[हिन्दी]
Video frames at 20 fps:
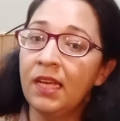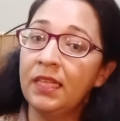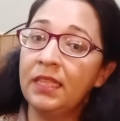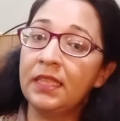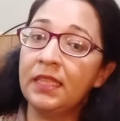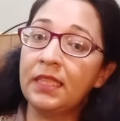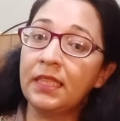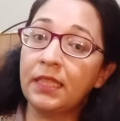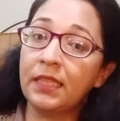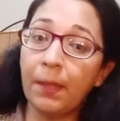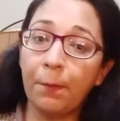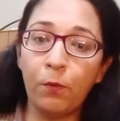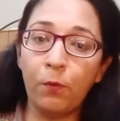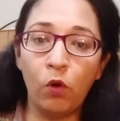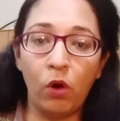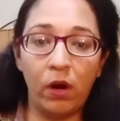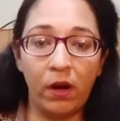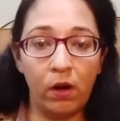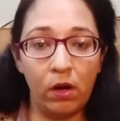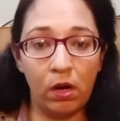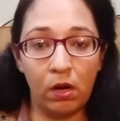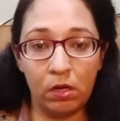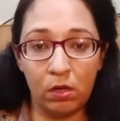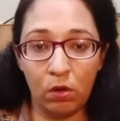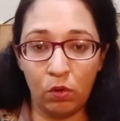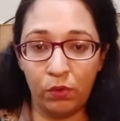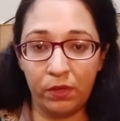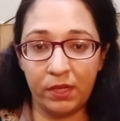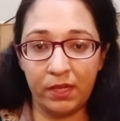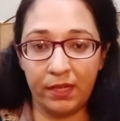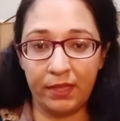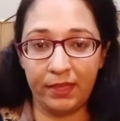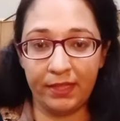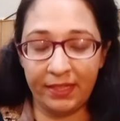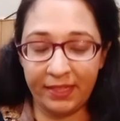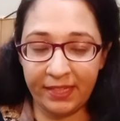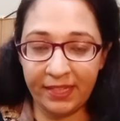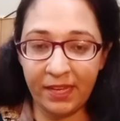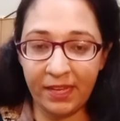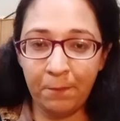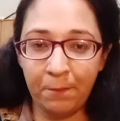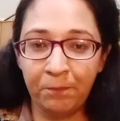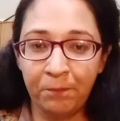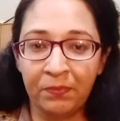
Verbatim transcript: इस सब काउंट करती है ठीक है